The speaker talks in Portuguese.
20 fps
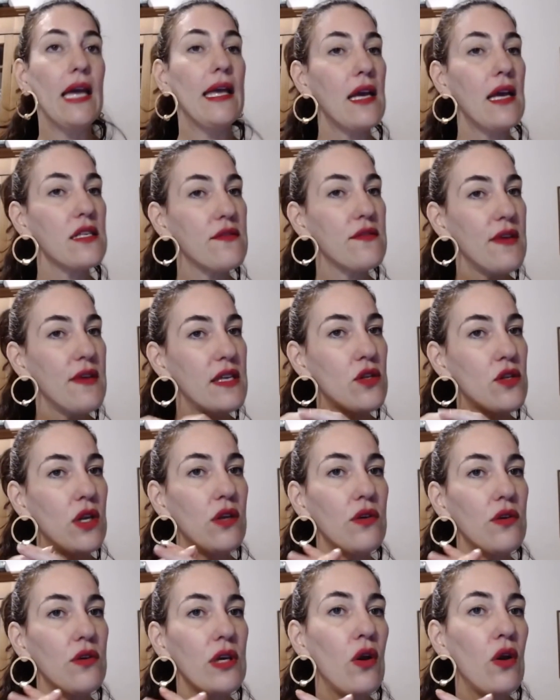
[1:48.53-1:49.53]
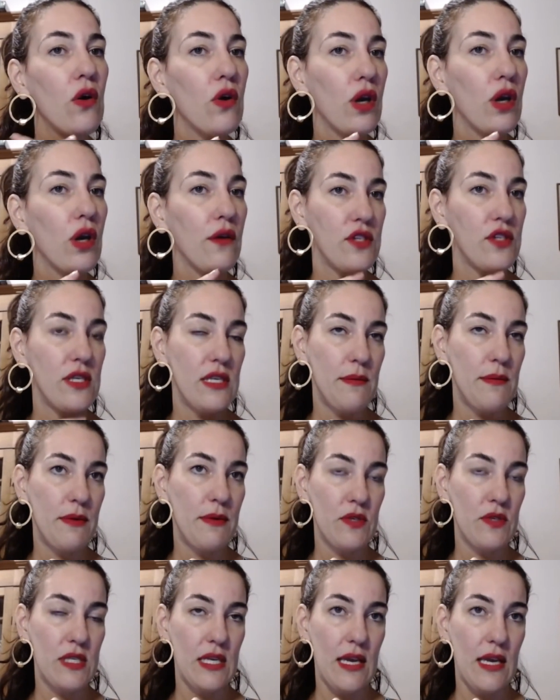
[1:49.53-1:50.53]
E às vezes, olha o que louco que eu vou dizer
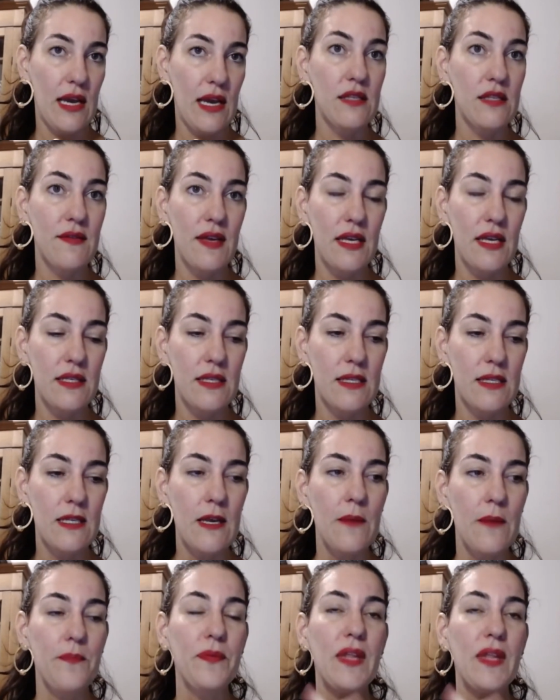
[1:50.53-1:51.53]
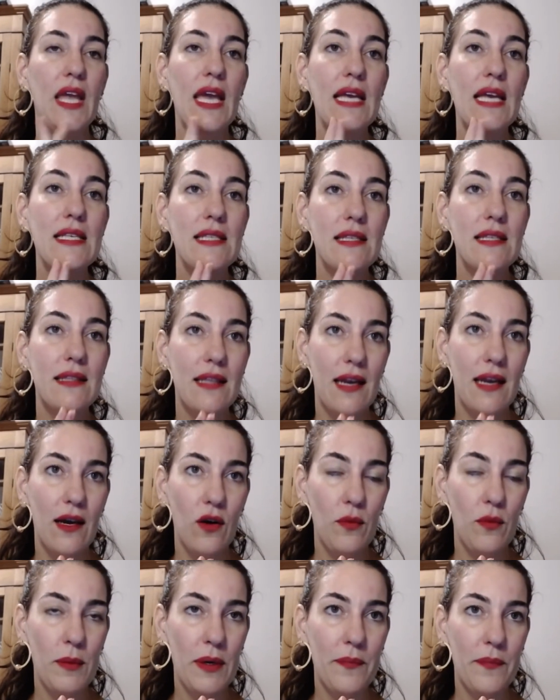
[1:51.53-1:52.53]
para você, às vezes esse
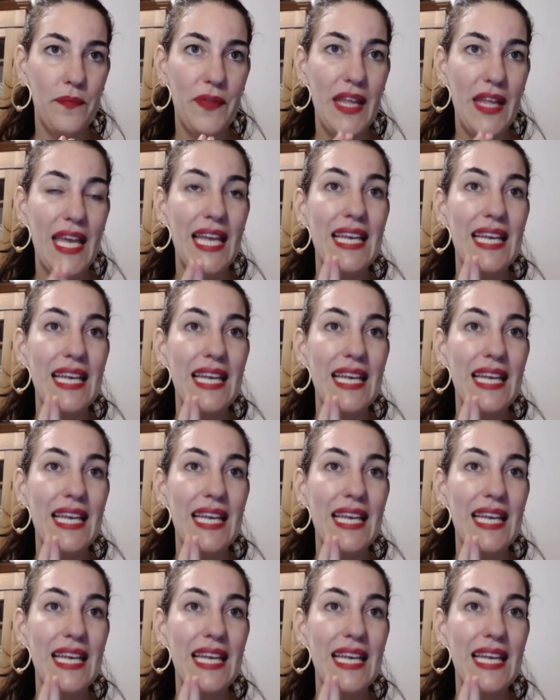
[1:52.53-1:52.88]
trauma,